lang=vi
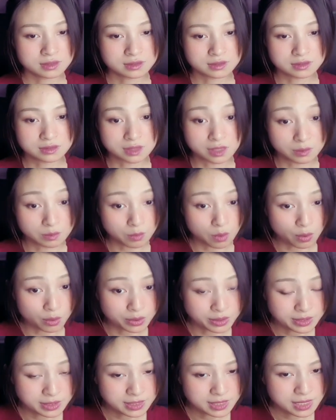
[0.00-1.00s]
tiền
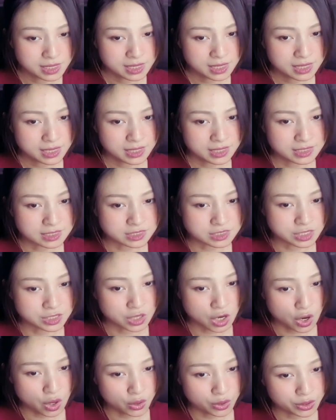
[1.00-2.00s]
bối xin
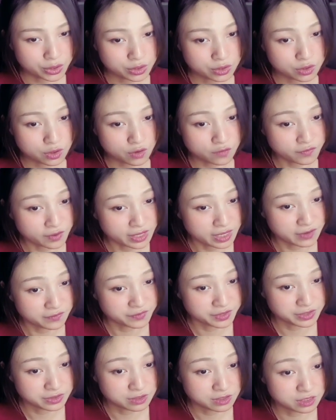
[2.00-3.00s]
hỏi có phải là
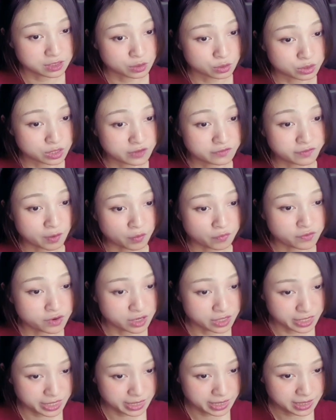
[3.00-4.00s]
vị được cửu thiên phong
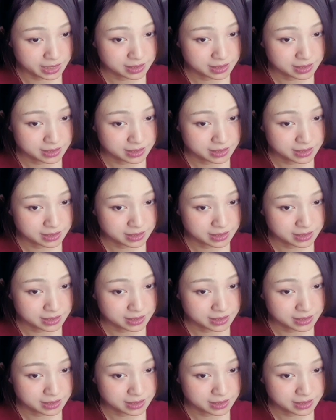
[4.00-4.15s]
vương kia